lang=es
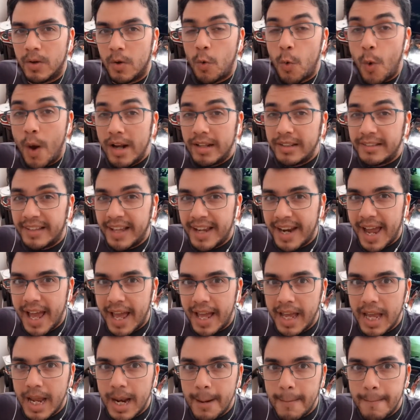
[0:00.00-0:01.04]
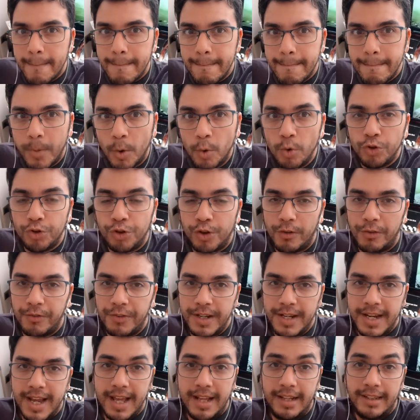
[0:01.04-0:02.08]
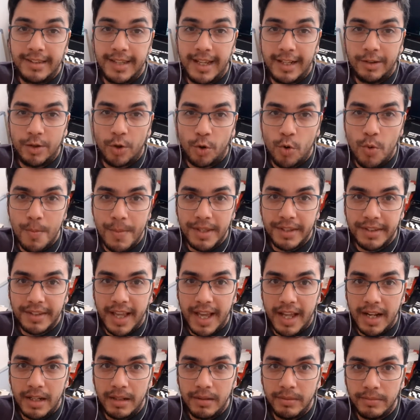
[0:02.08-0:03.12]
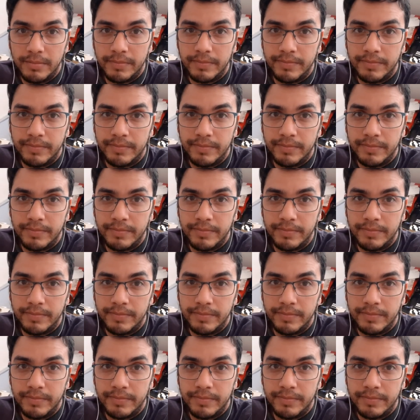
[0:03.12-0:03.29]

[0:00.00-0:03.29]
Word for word: ¿Cuál será el punto final del documental?